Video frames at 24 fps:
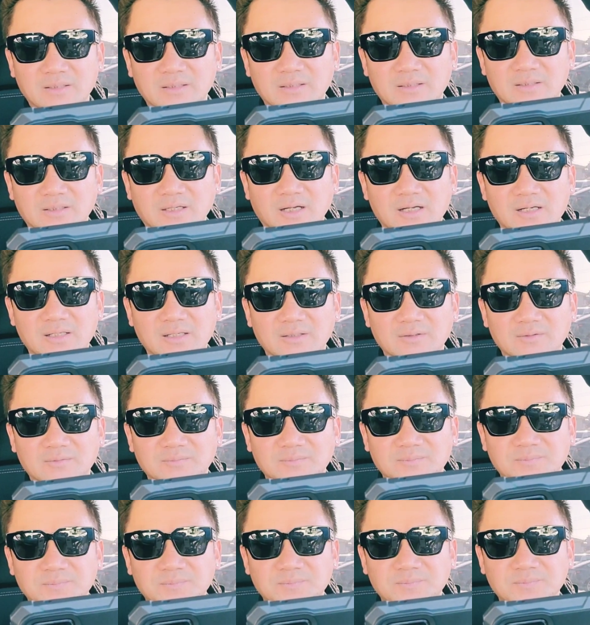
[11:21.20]
Đó.
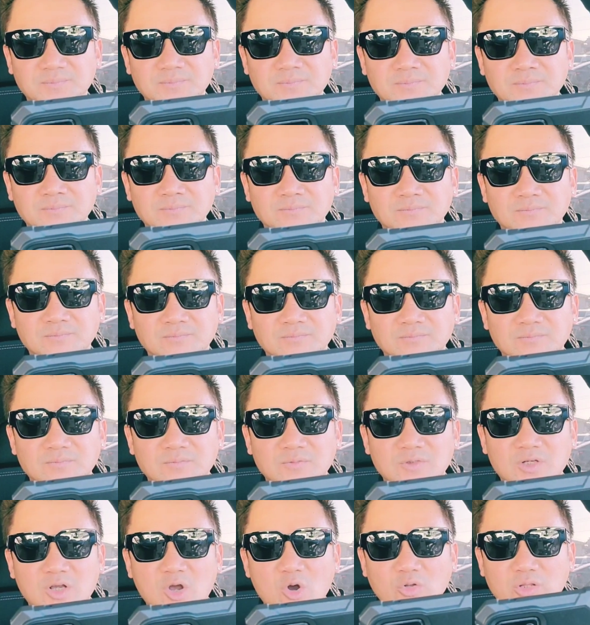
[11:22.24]

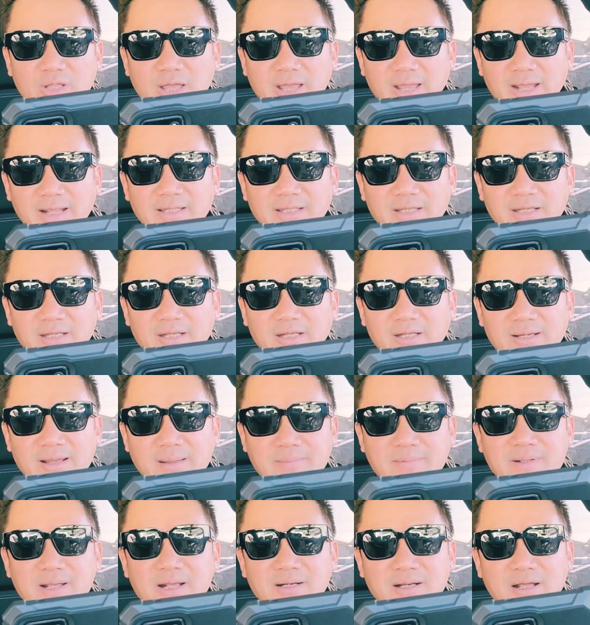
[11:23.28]
Cụ thể thì
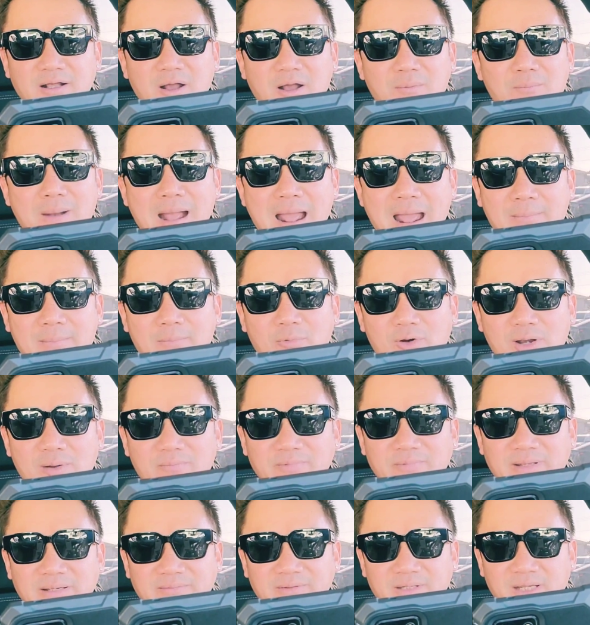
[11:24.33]
Đàm Vĩnh Hưng đã có 3 buổi
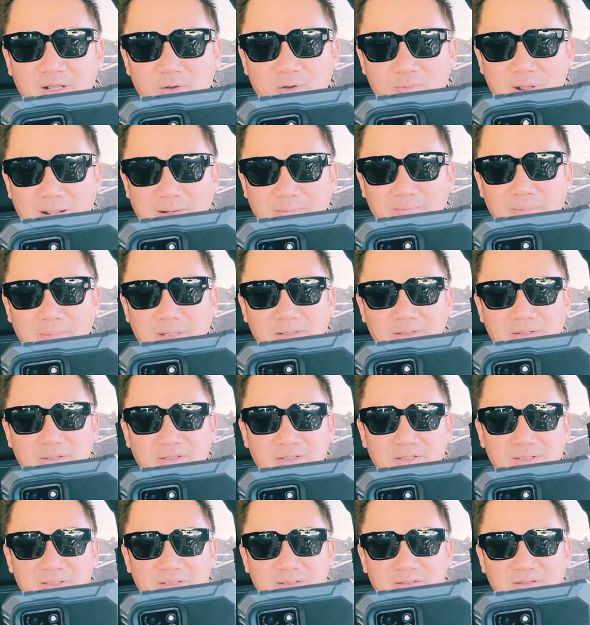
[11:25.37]
làm việc với công an Bình
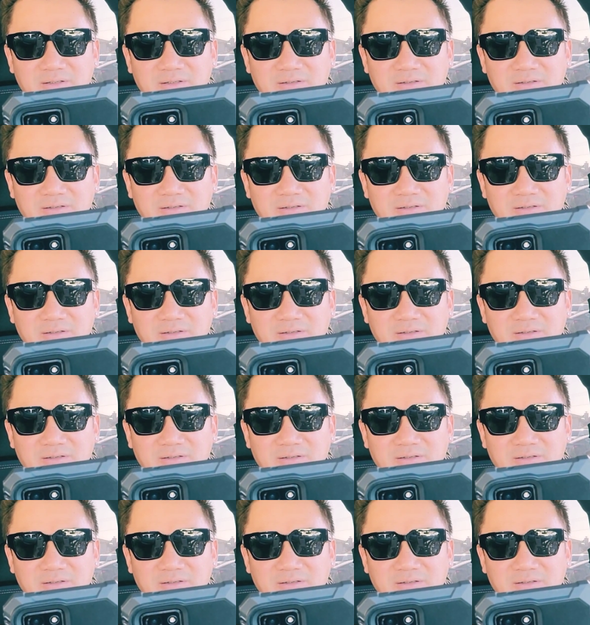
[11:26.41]
Dương